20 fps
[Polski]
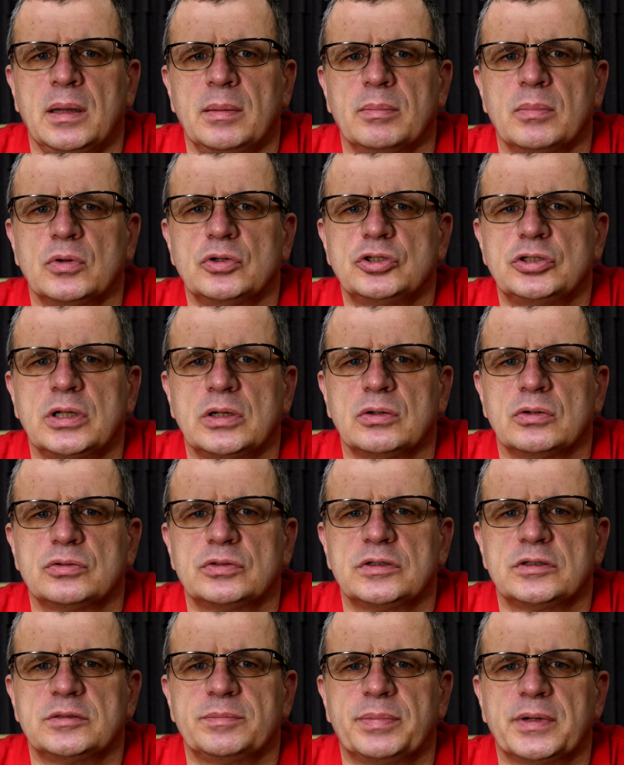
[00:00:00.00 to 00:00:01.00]
można
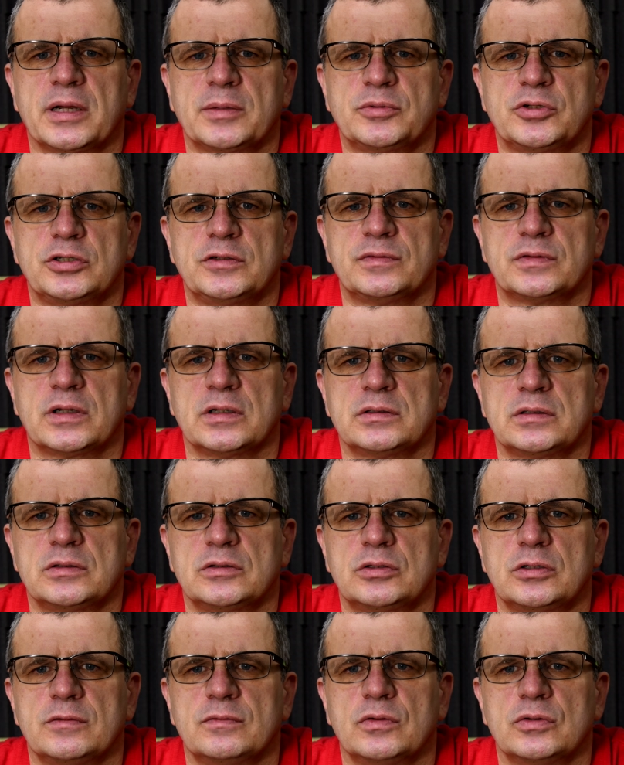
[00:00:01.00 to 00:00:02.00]
orzec brak przeciwwskazań
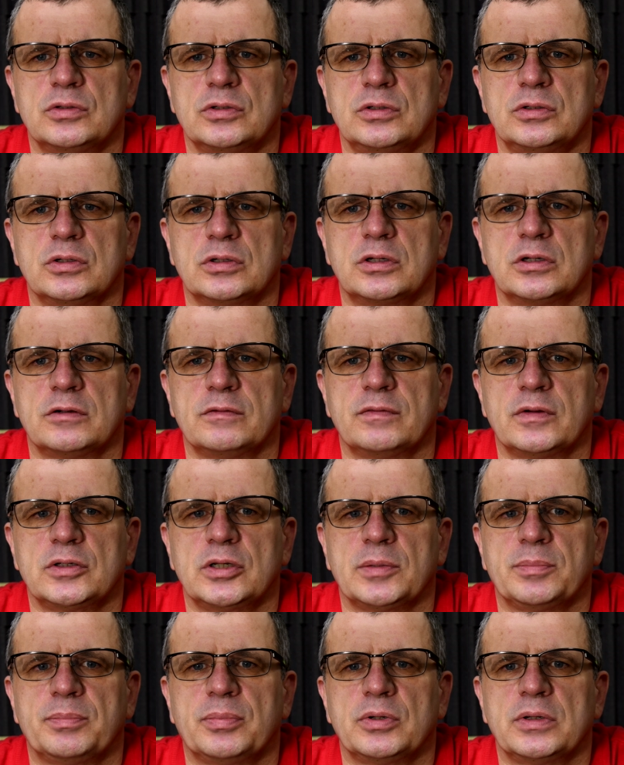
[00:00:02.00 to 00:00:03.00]
zdrowotnych do
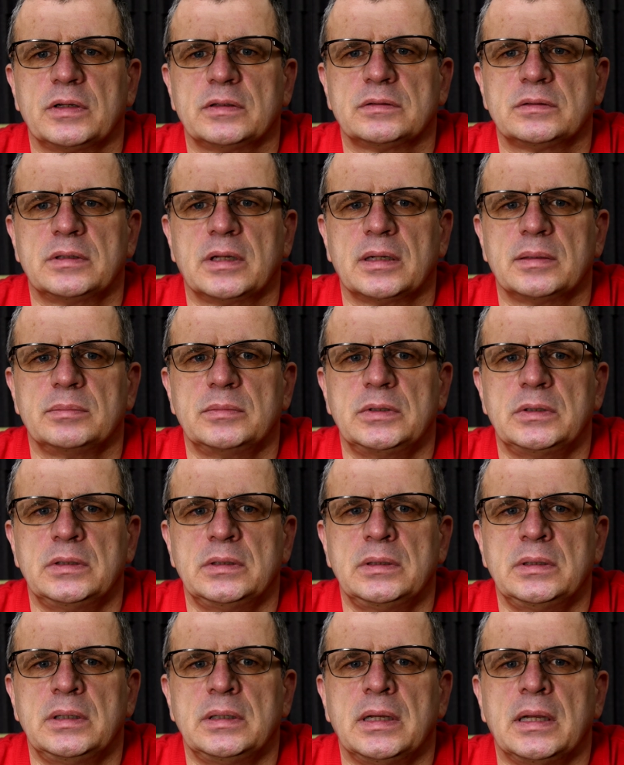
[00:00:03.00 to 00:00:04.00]
kierowania
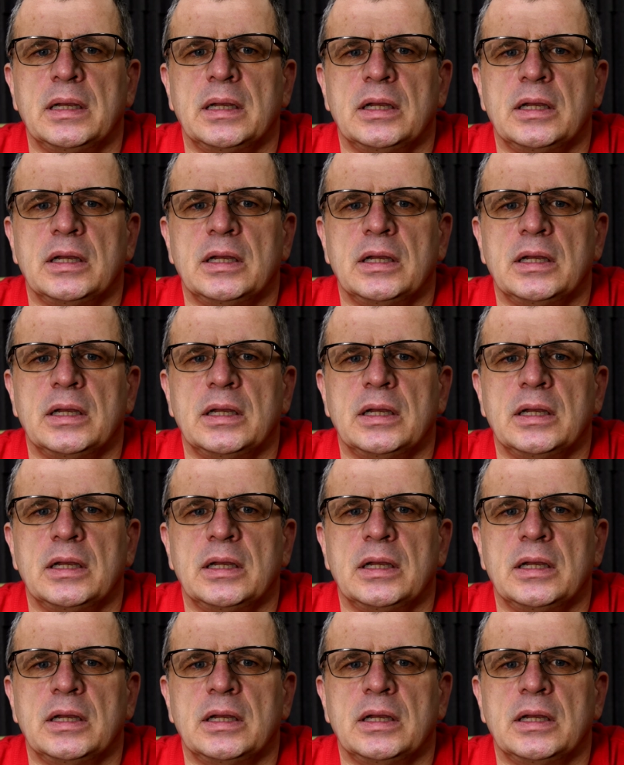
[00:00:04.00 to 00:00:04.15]
pojazdami,